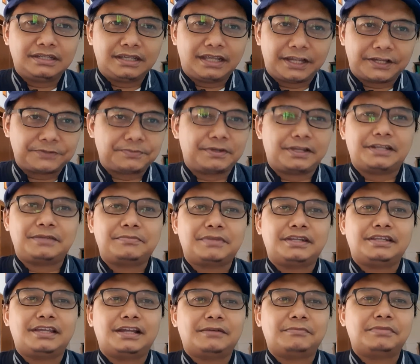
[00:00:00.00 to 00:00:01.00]

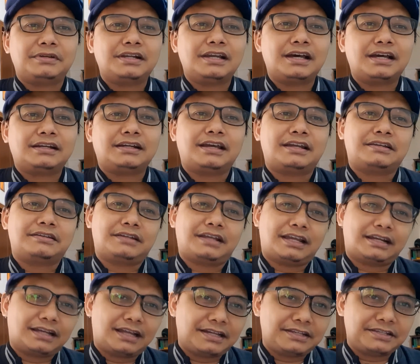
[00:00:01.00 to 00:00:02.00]
eksperimen yang benar dan
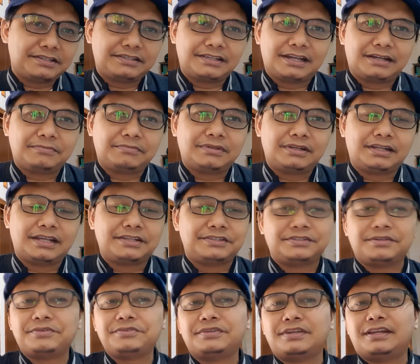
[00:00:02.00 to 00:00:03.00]
analisis yang dan
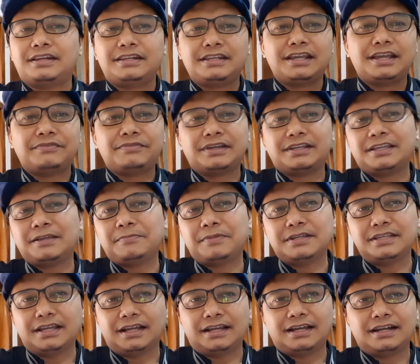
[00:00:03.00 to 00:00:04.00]
seterusnya. Jadi efeknya
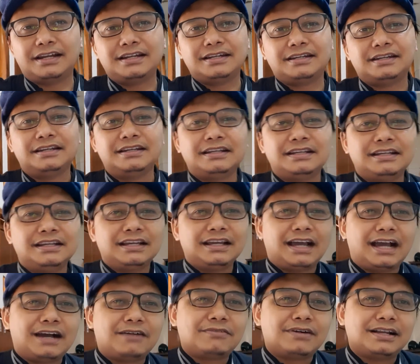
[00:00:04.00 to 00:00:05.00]
banyak karena
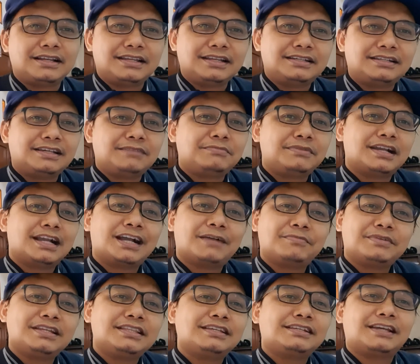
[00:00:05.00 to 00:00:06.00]
awalnya dia
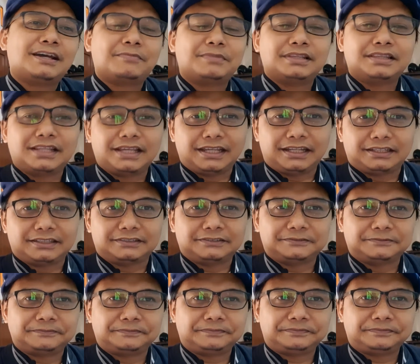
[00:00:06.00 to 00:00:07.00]
menganggap ini tidak penting.
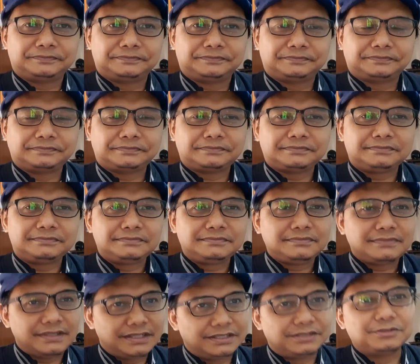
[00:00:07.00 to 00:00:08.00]

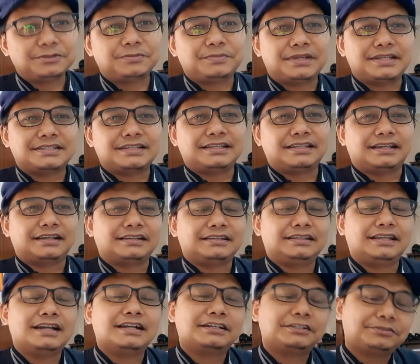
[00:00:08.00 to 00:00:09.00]
Itu biasanya.
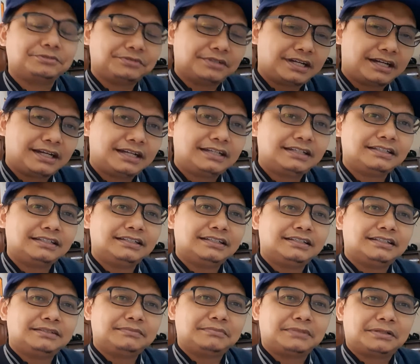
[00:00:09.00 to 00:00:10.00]
Yang kedua,
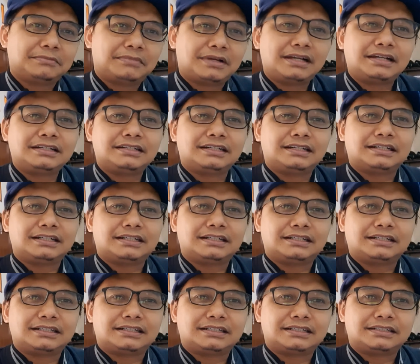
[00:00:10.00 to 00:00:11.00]
memang
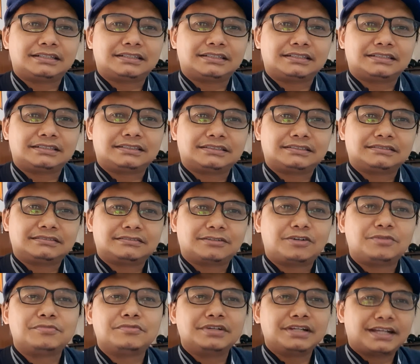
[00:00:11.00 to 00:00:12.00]
eh,
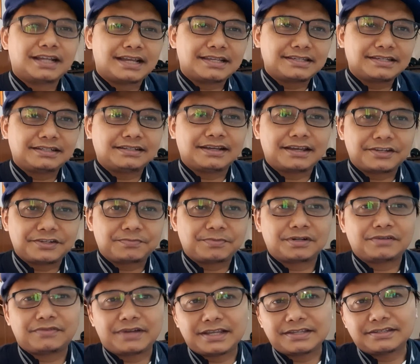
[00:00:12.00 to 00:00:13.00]
komunikasi dengan
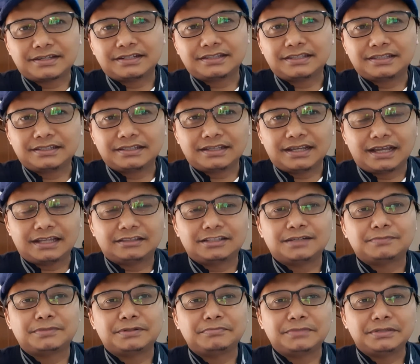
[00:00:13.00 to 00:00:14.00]
supervisor
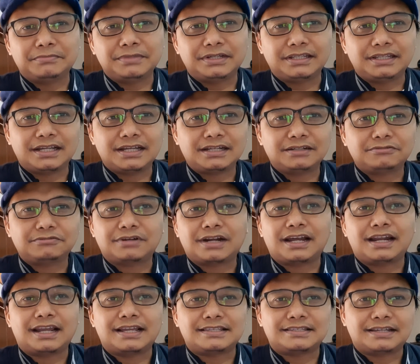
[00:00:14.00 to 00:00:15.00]
atau pembimbingnya
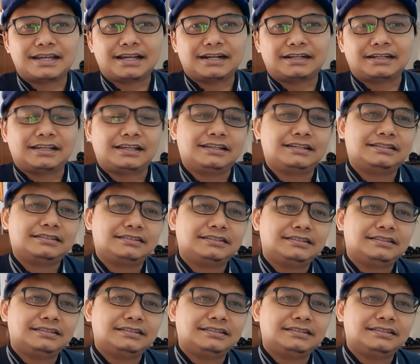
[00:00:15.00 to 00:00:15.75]
kurang lancar ya.